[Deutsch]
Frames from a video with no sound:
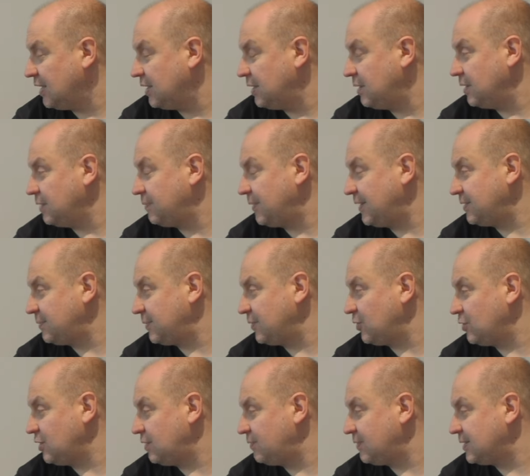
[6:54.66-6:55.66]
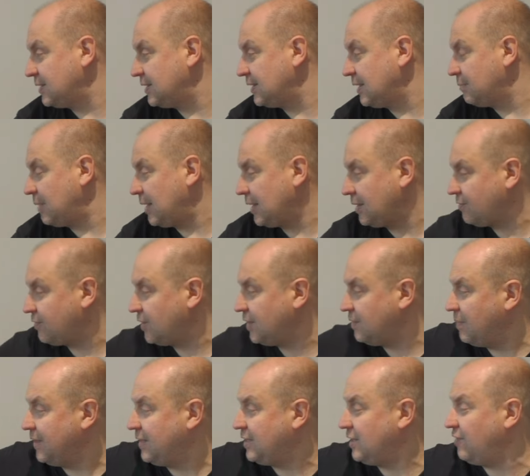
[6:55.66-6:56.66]
äh, ich weiß zwar noch nicht, was ich da mache, weil
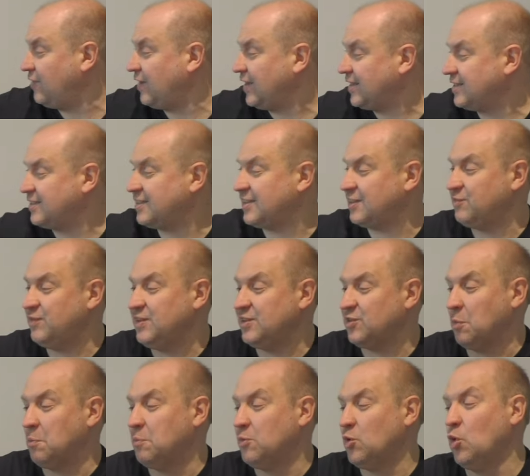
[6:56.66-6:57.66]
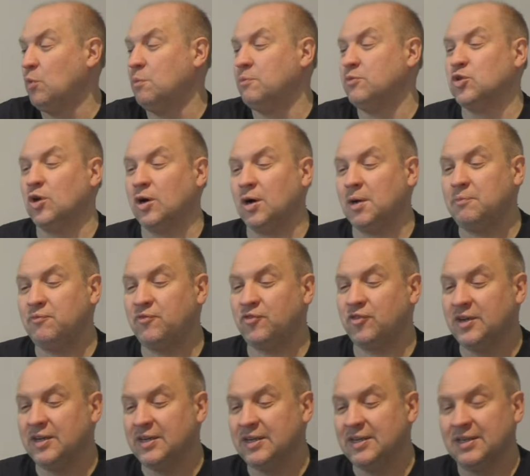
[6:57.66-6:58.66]
im Endeffekt ist es wie so ein Blumentopf.
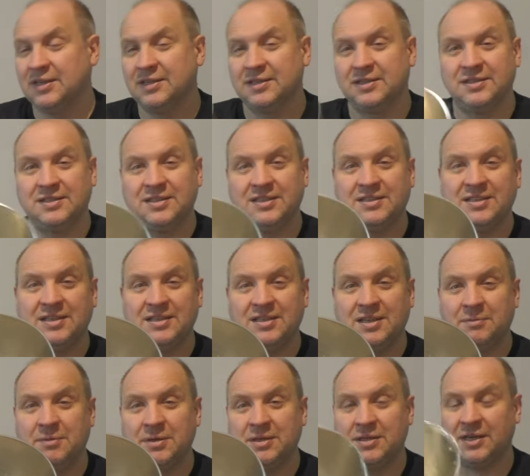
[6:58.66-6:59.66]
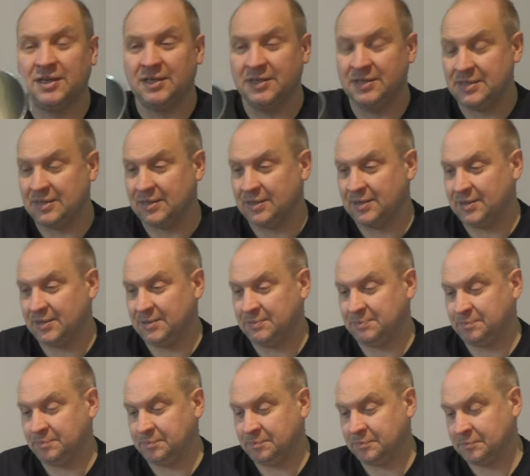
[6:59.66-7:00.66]
Ne, ihr seht ja Metall.
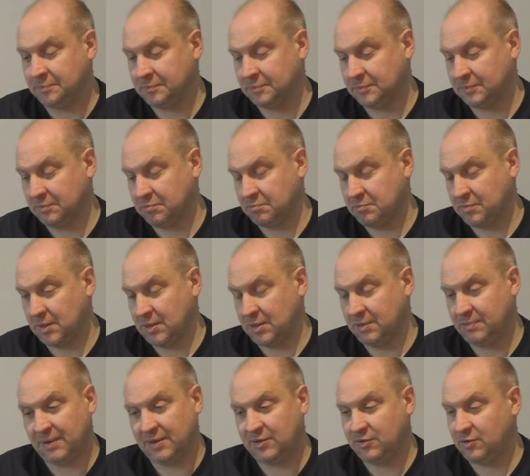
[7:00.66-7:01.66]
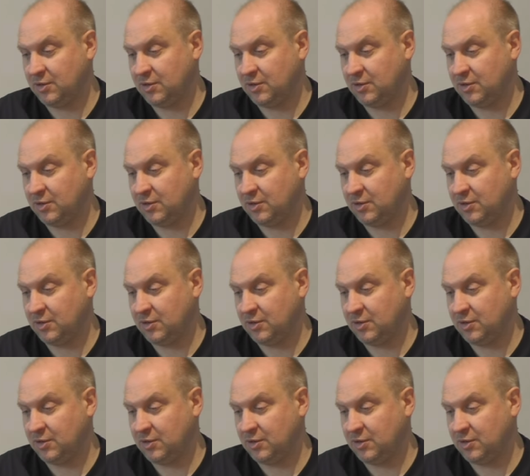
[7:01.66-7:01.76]
Ähm, ich weiß